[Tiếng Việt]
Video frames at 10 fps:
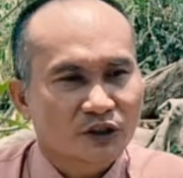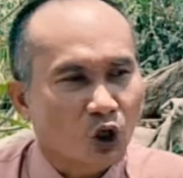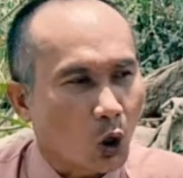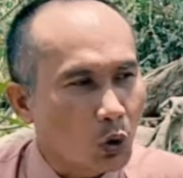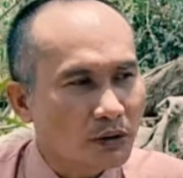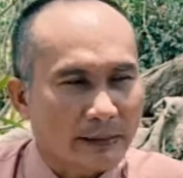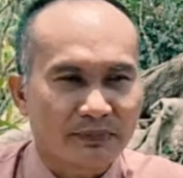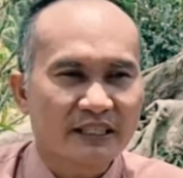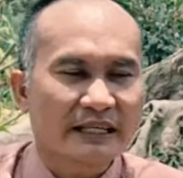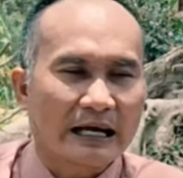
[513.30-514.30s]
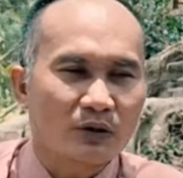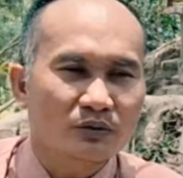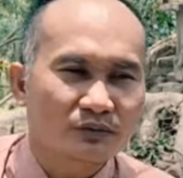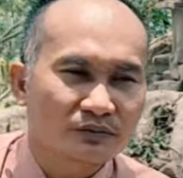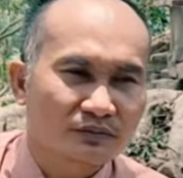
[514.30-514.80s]
khổ tập diệt đạo
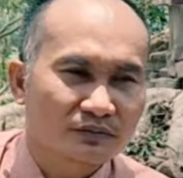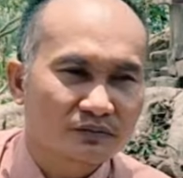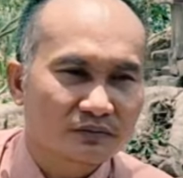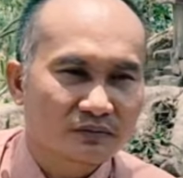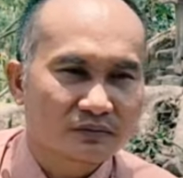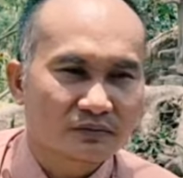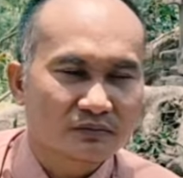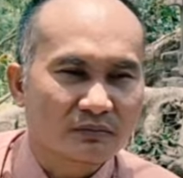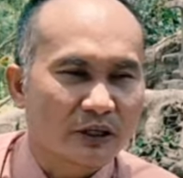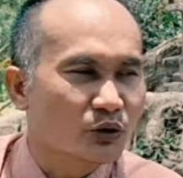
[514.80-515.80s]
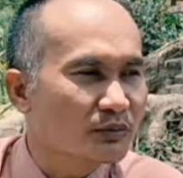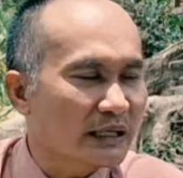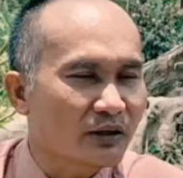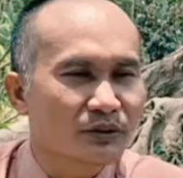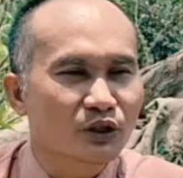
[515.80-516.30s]
mà chúng
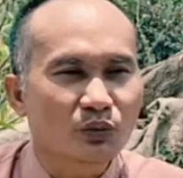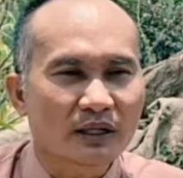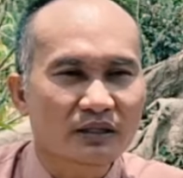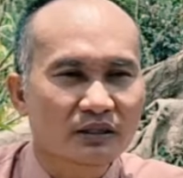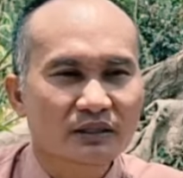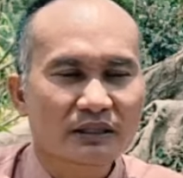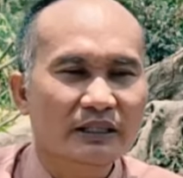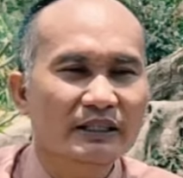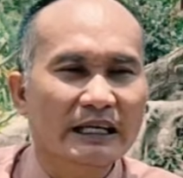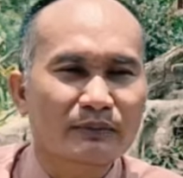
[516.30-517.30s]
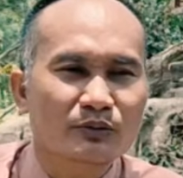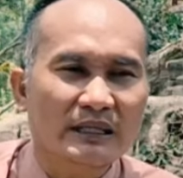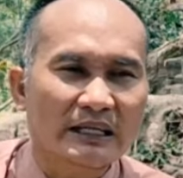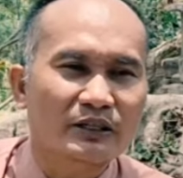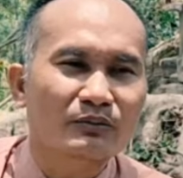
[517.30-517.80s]
ta không vượt qua được thì nó giam chúng
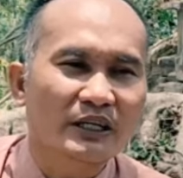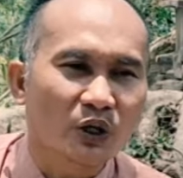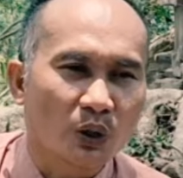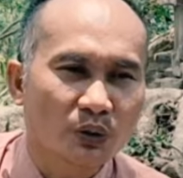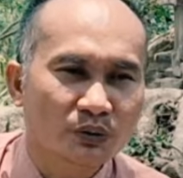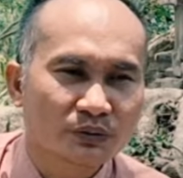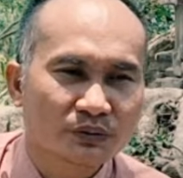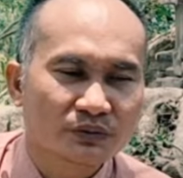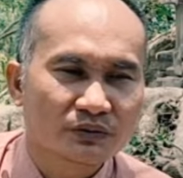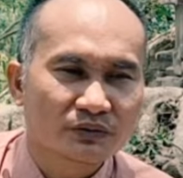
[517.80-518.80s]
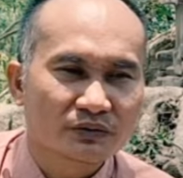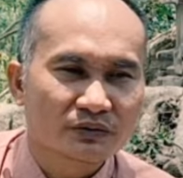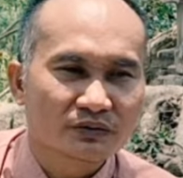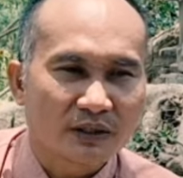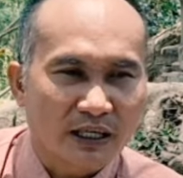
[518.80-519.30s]
ta trong bể khổ
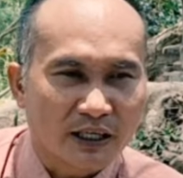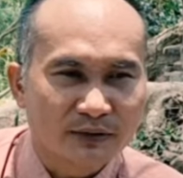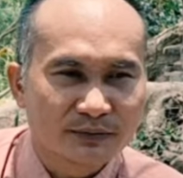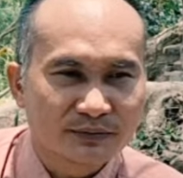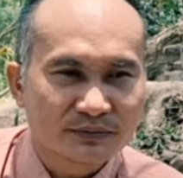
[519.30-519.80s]
phải không